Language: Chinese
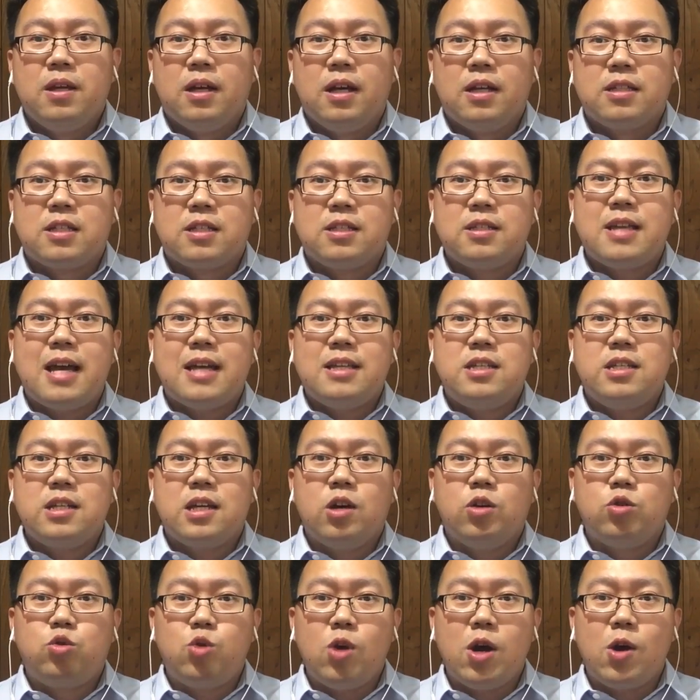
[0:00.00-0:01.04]
呃慈善机
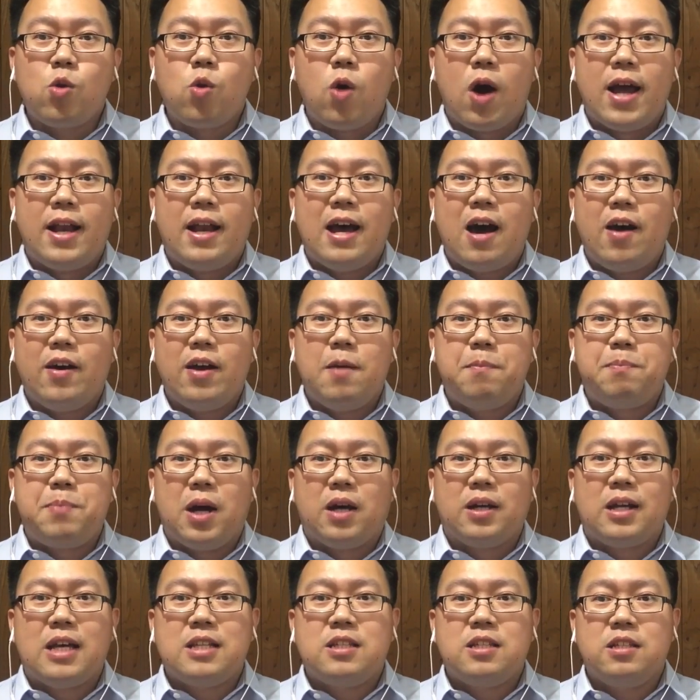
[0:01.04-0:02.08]
构捐款呢，好像
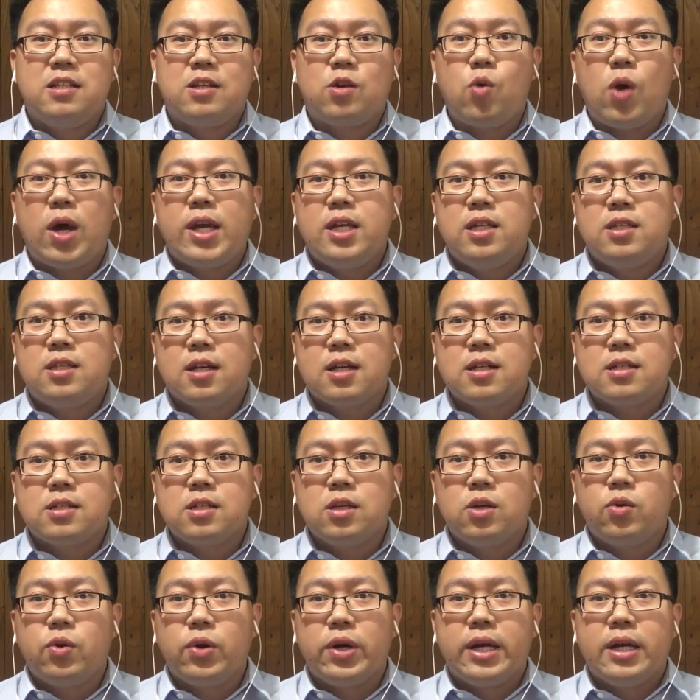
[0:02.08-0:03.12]
表达自己关心这个
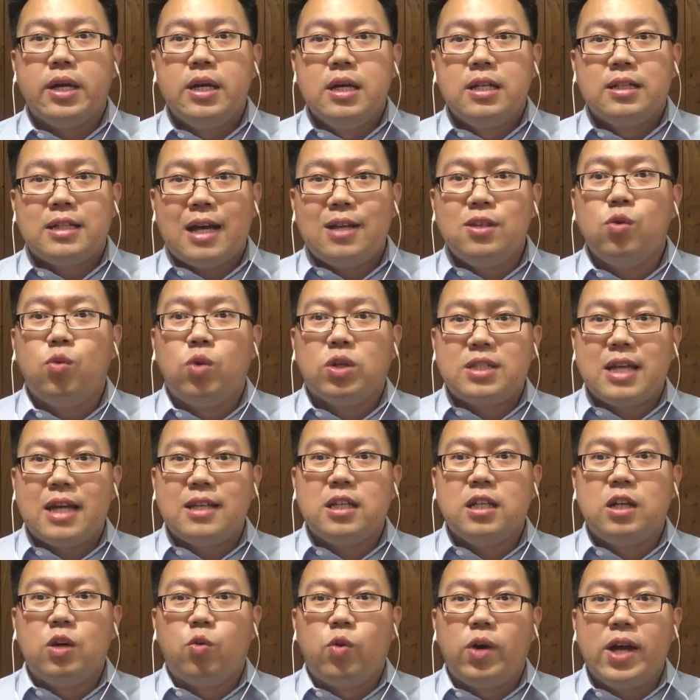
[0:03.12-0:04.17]
社会。但是我在
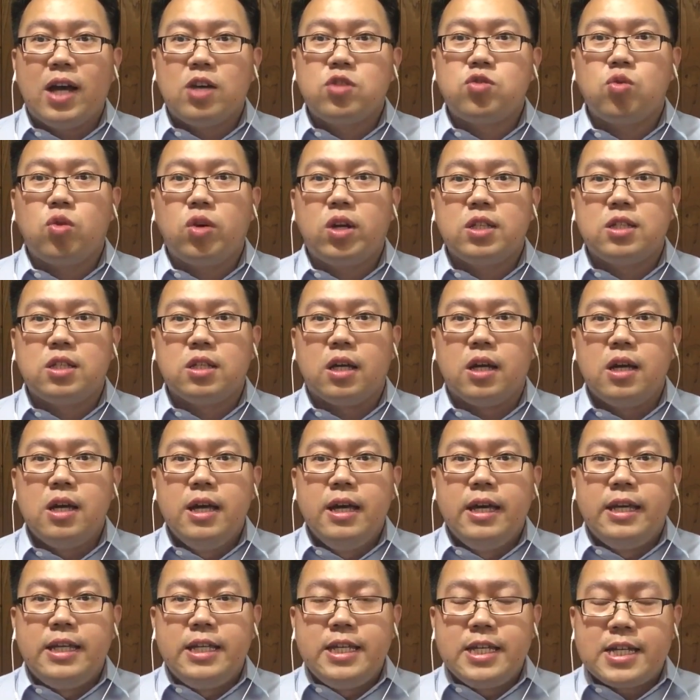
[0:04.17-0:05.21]
这里我要说的是，
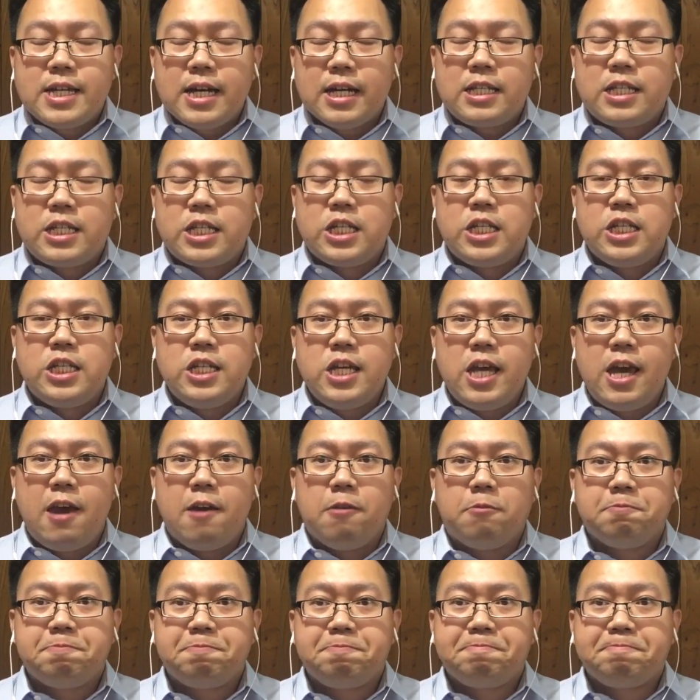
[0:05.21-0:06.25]
一个企
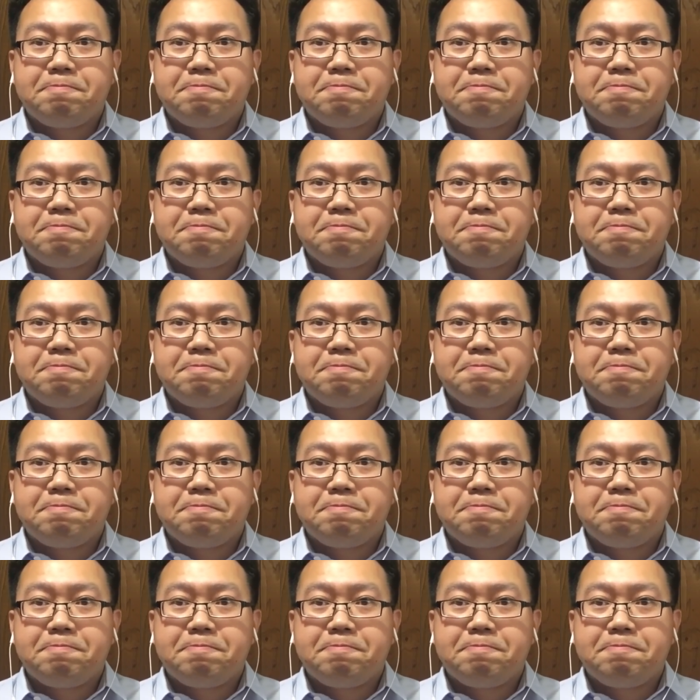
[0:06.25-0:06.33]
业，